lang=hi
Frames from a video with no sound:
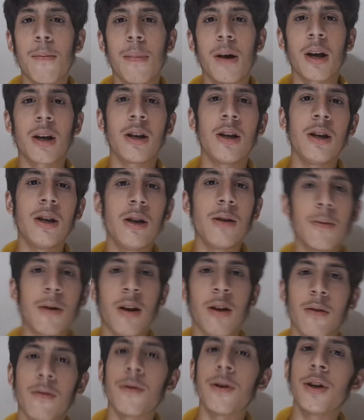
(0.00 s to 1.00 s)
बाकी
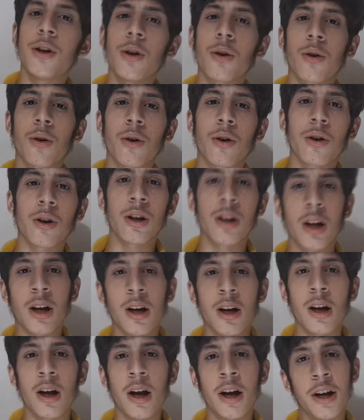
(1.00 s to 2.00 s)
बस वीडियो को
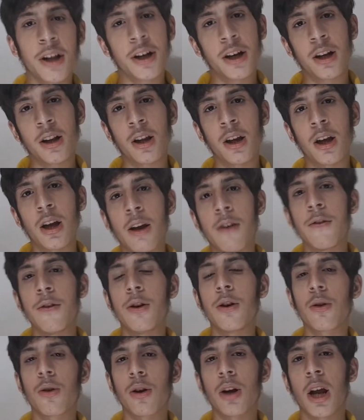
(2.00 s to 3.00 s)
इधर एंड करते हैं
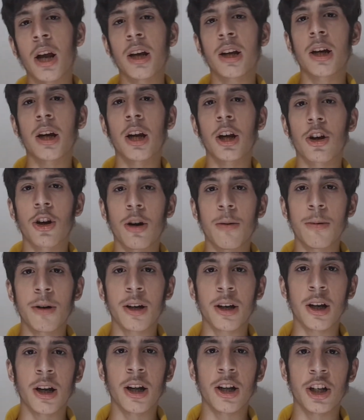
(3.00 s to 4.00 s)
वीडियो को लाइक करें
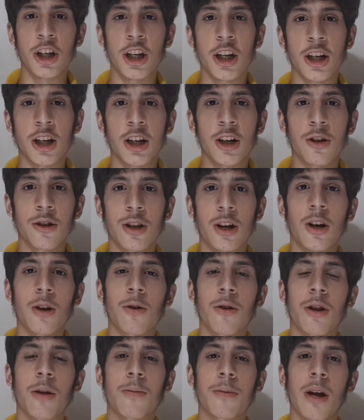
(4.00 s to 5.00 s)
कमेंट करें शेयर करें और चैनल
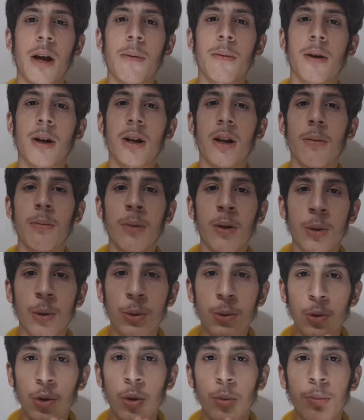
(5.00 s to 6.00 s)
को सब्सक्राइब करना
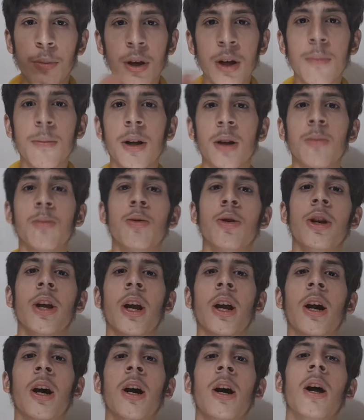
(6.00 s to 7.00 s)
बिल्कुल भी मत
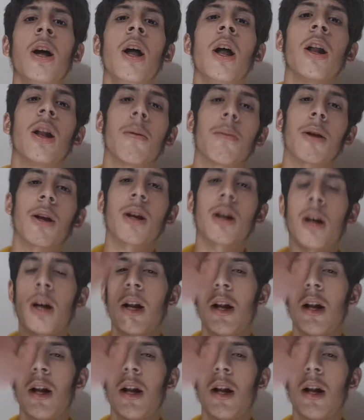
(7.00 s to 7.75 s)
भूलिएगा तब तक